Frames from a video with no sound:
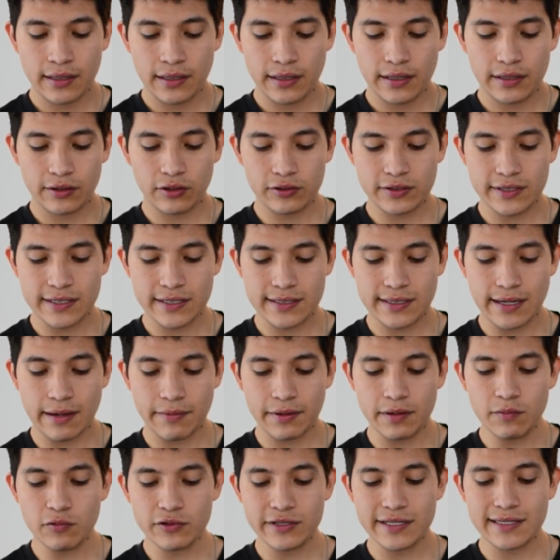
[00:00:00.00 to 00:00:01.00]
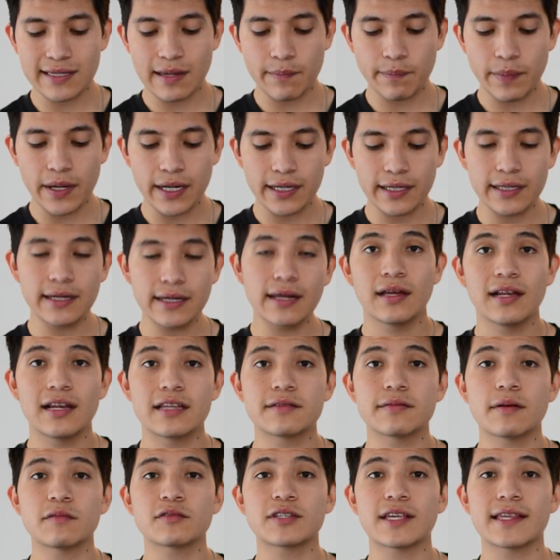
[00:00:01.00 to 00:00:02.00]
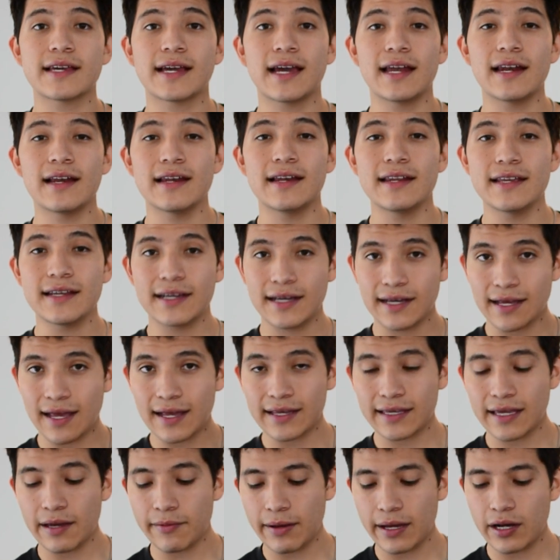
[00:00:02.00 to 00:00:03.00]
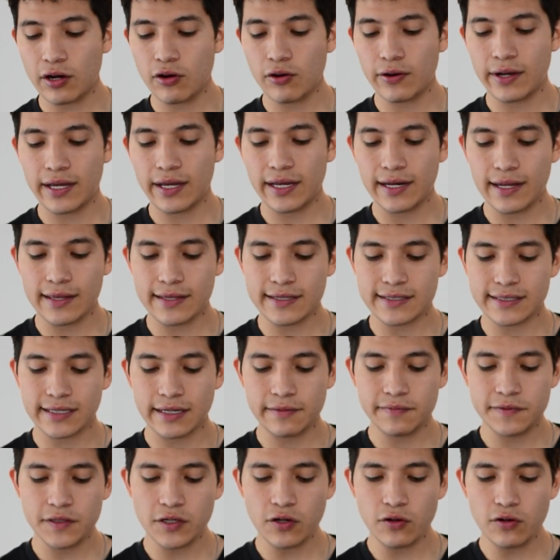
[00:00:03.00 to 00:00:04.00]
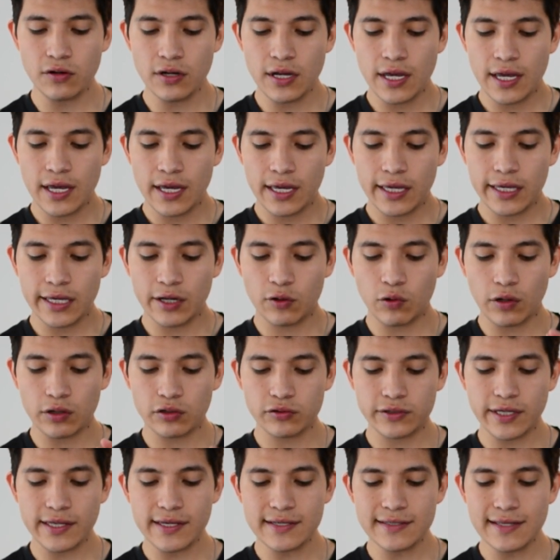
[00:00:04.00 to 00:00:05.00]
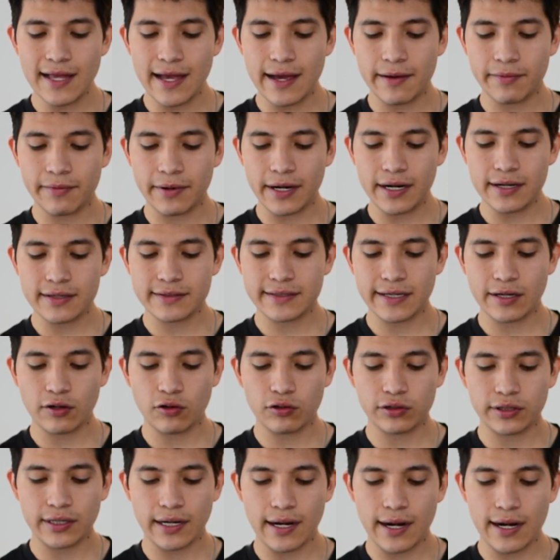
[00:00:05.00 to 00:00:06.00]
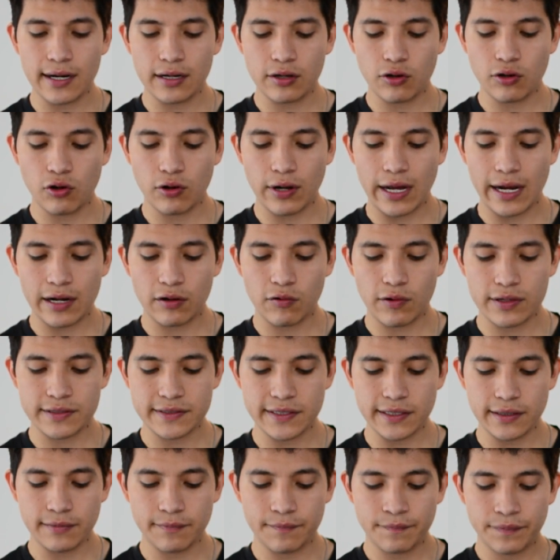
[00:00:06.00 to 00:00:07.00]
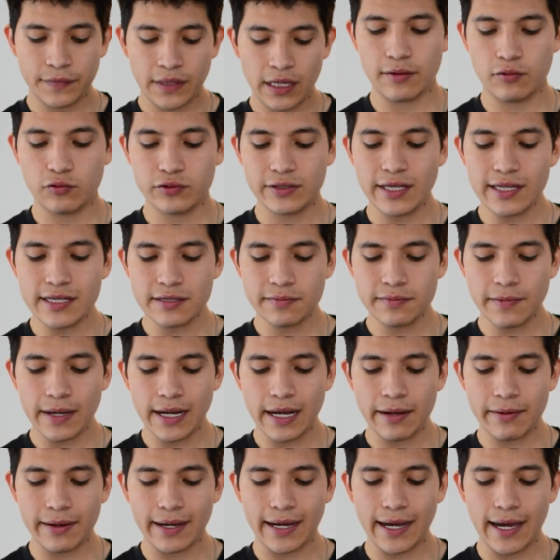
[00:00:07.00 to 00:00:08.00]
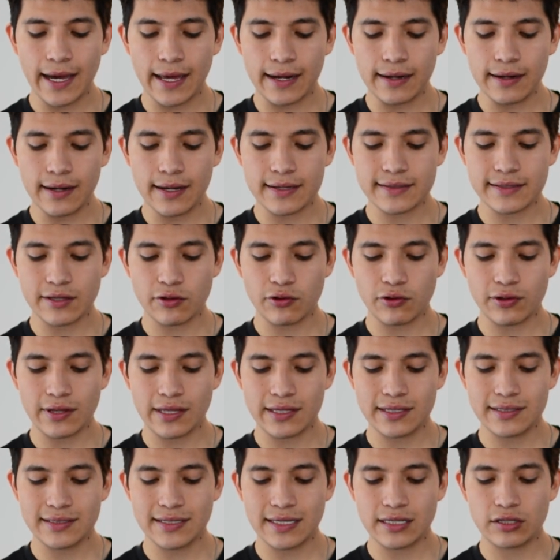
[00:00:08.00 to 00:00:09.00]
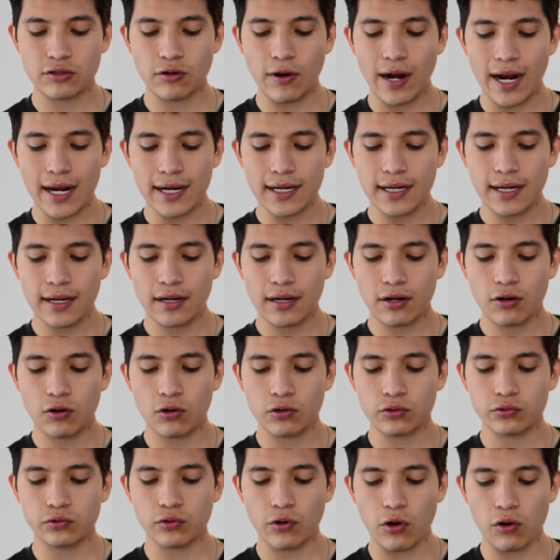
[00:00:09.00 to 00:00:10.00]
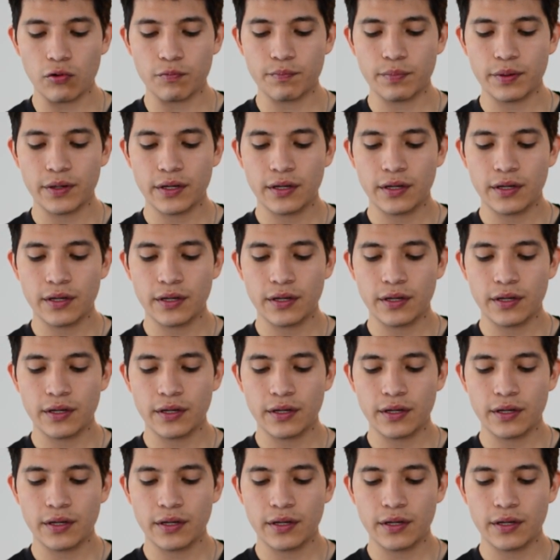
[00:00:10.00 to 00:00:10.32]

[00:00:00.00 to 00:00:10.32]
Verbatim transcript: Entonces abrimos esta página, les vamos a dejar el link aquí abajo en la descripción y cuando ustedes la abran se encontrarán con algo así. Ustedes van a bajar hasta donde dice drag o drop.